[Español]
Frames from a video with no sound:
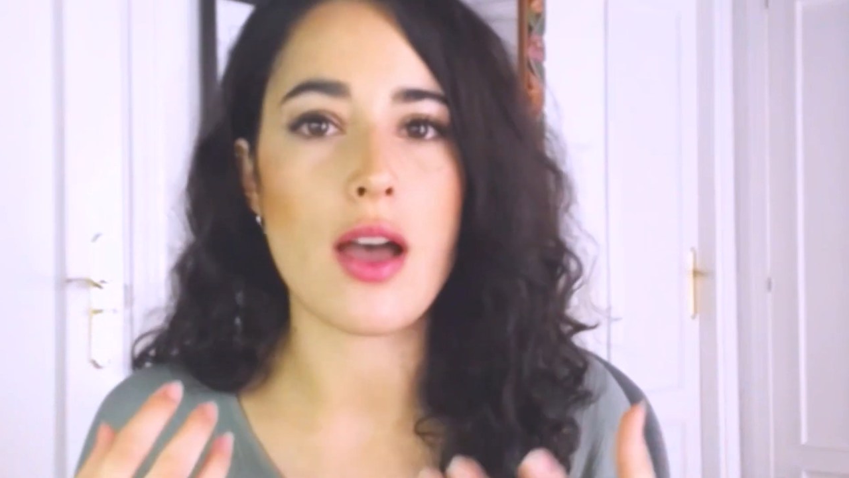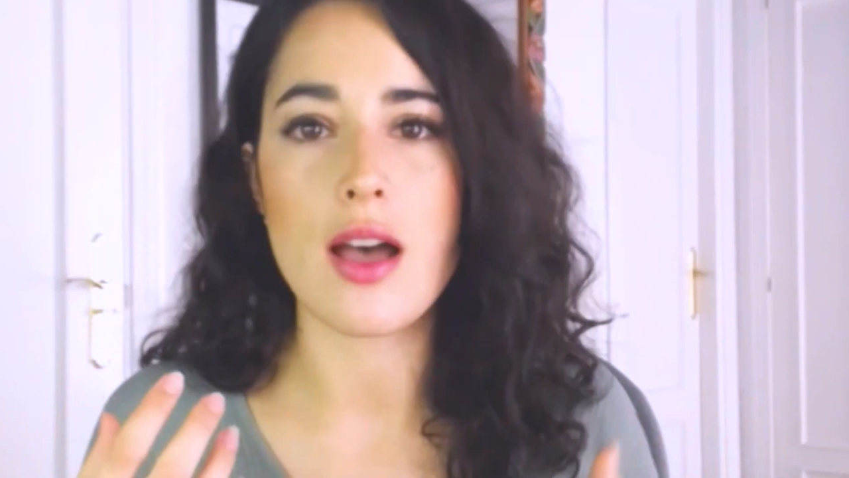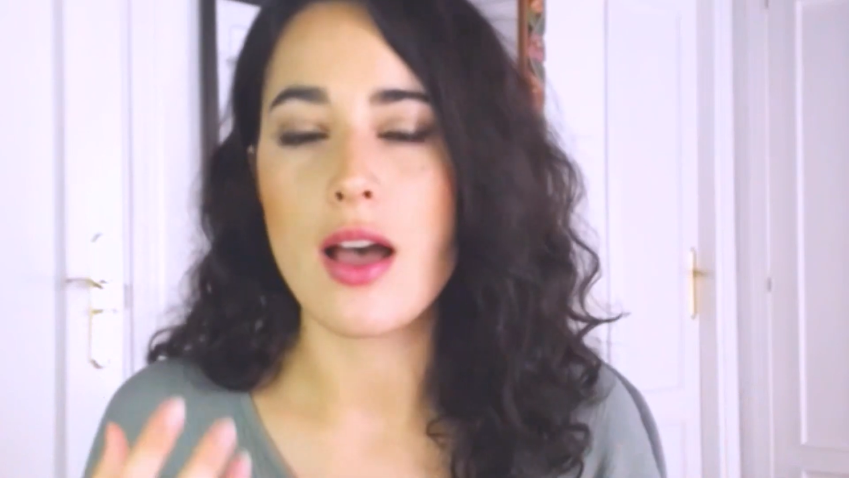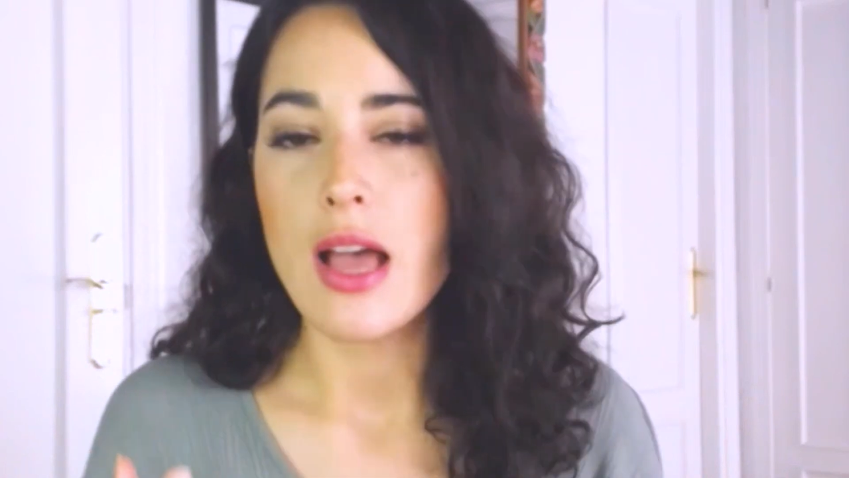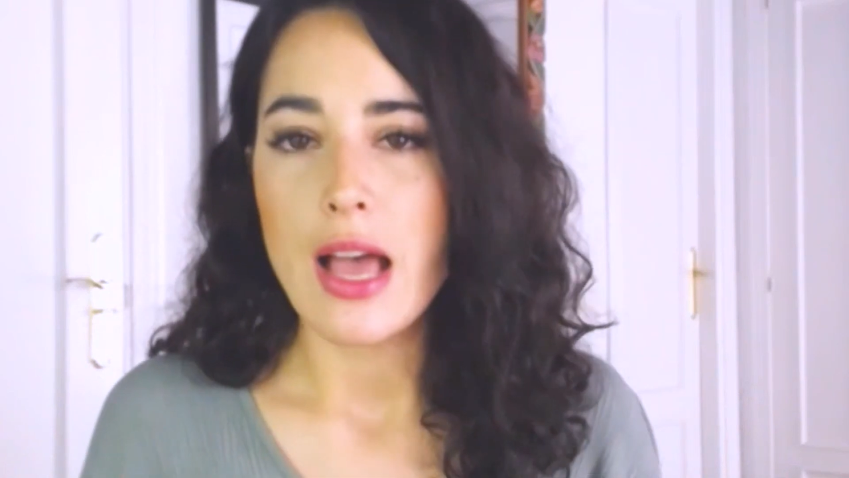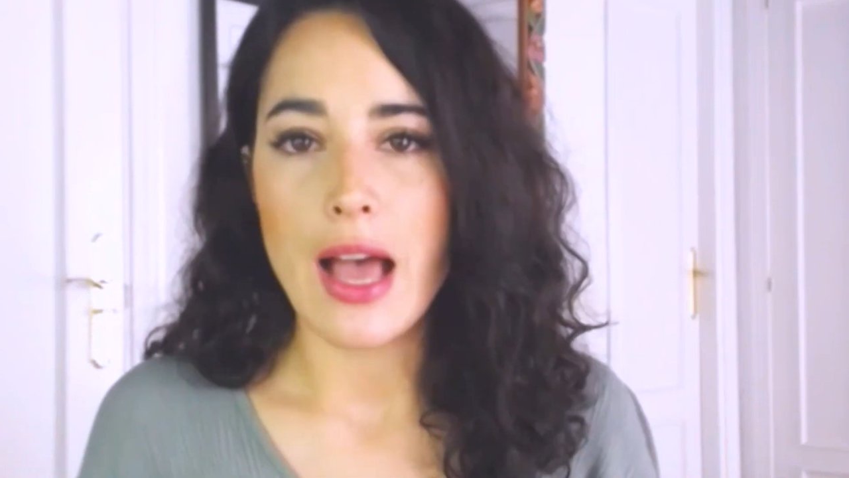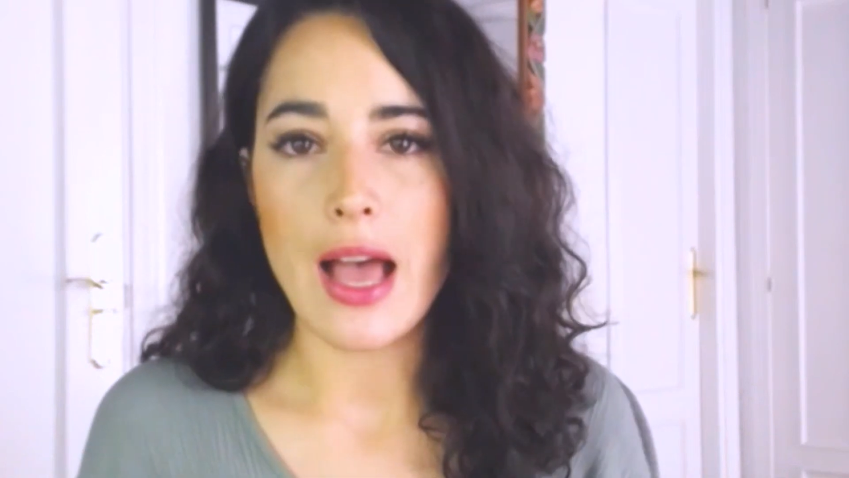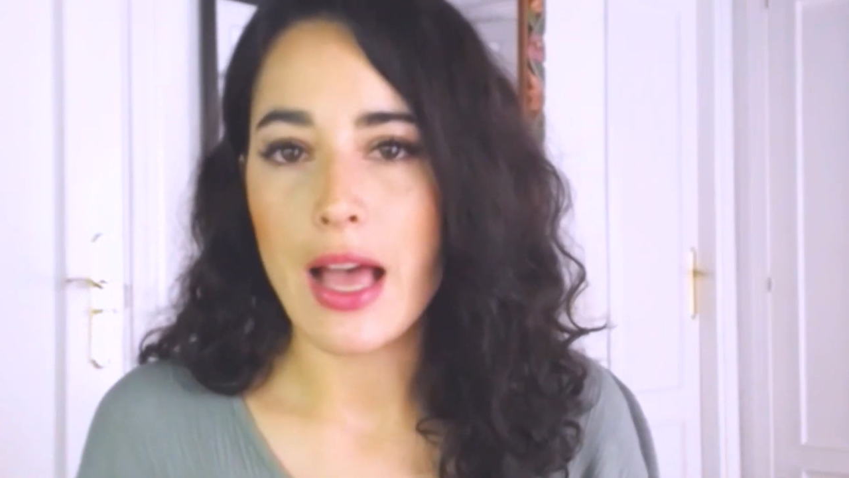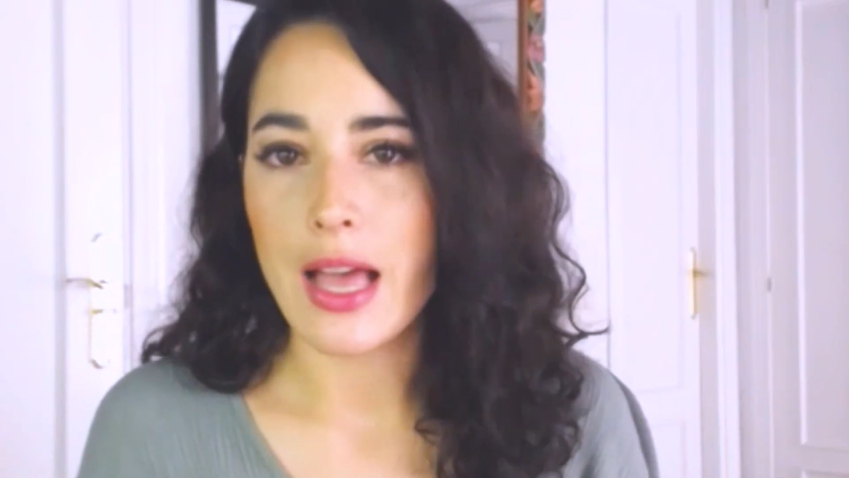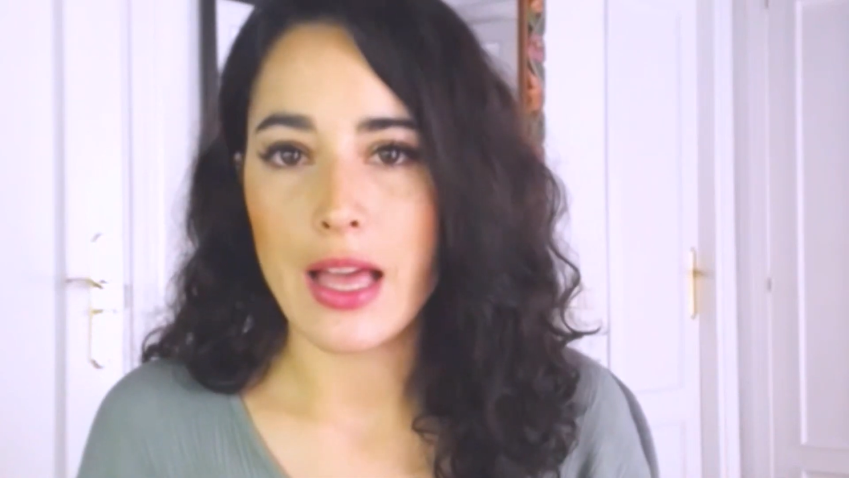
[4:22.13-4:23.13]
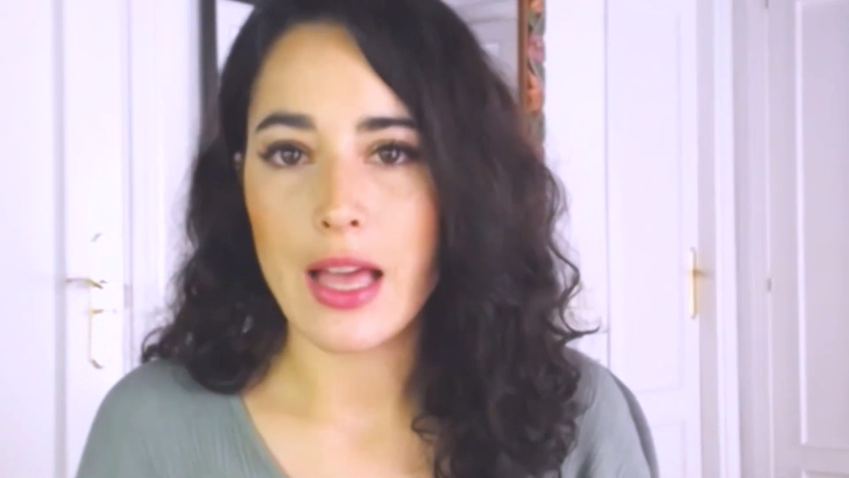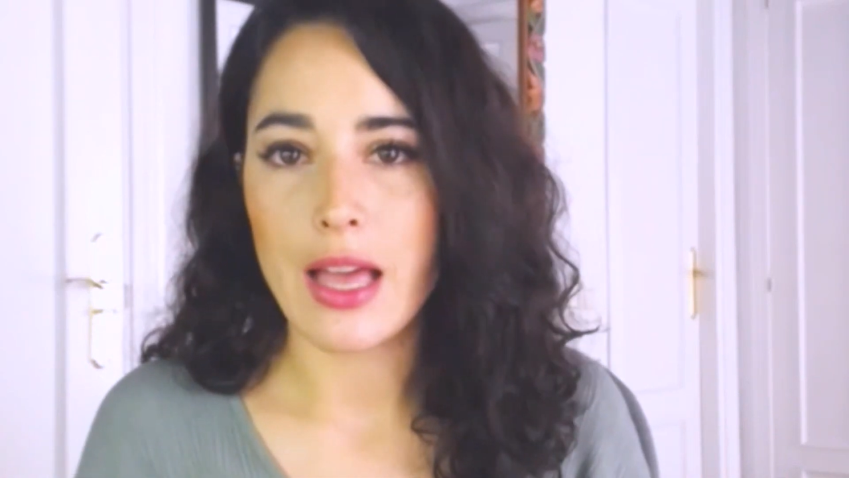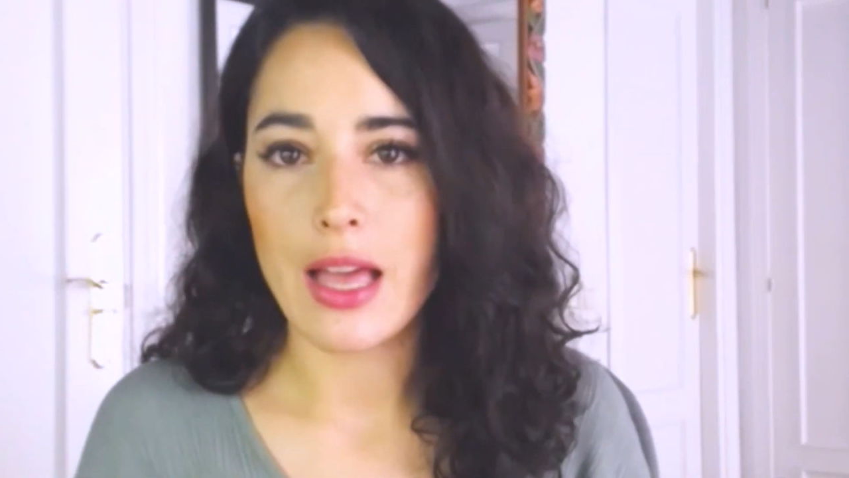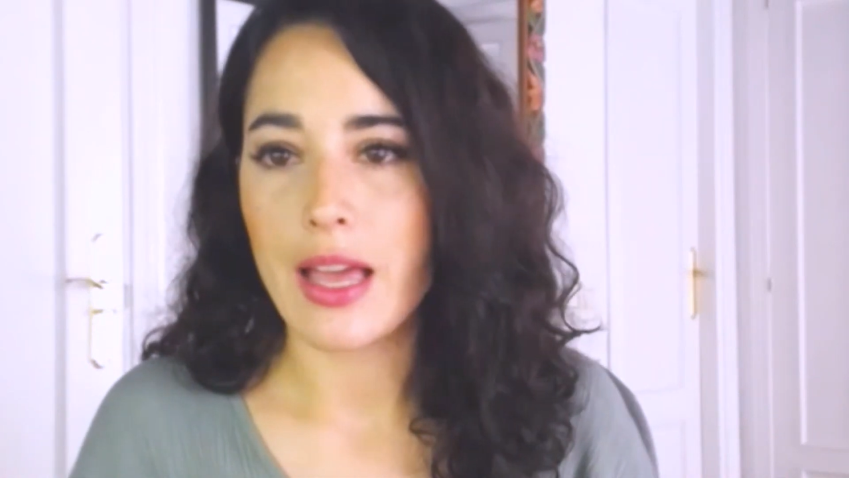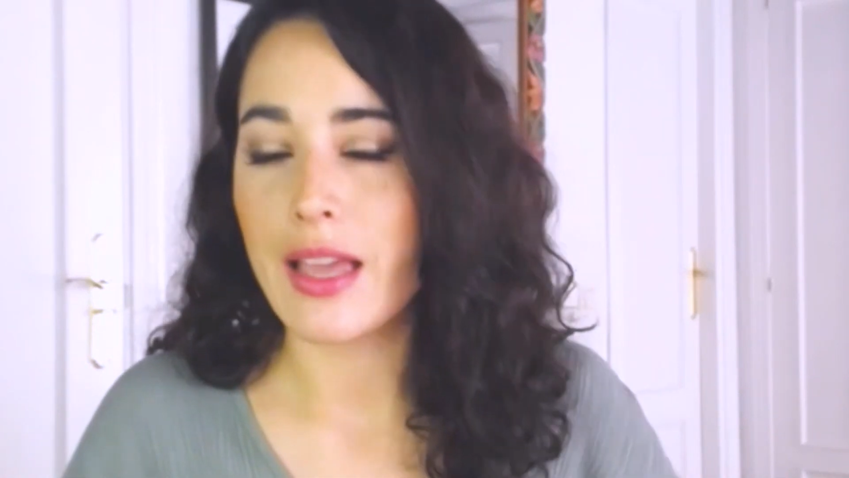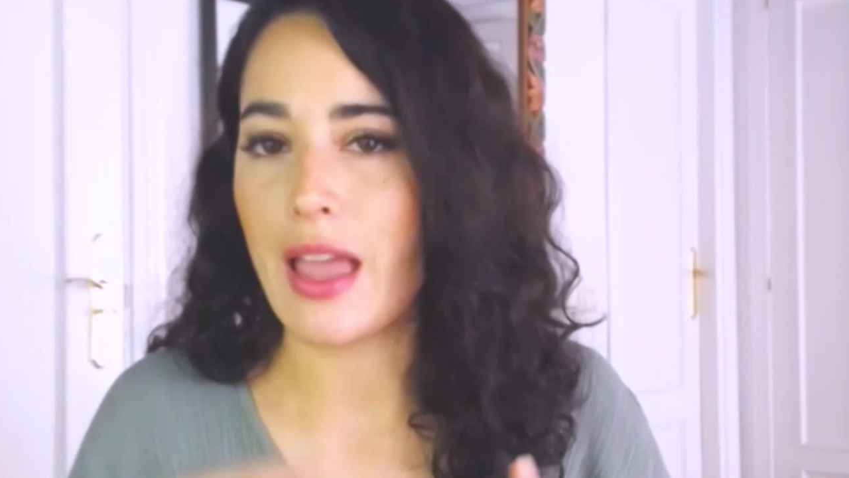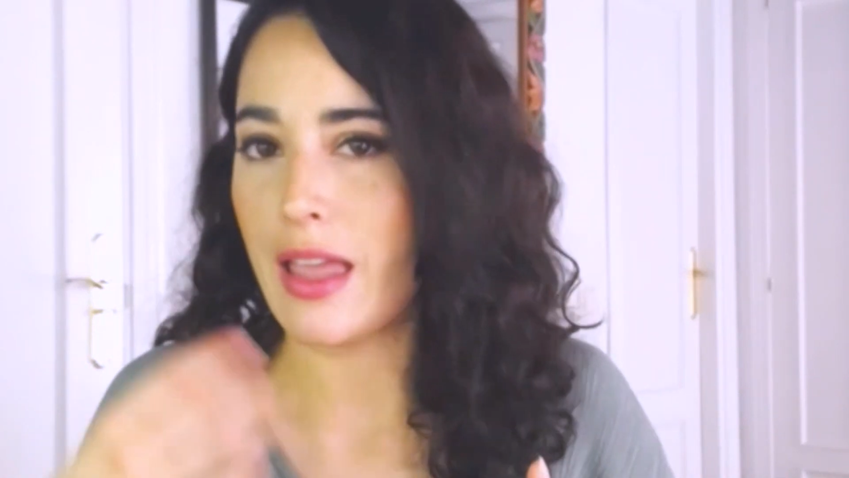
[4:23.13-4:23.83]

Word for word: a, a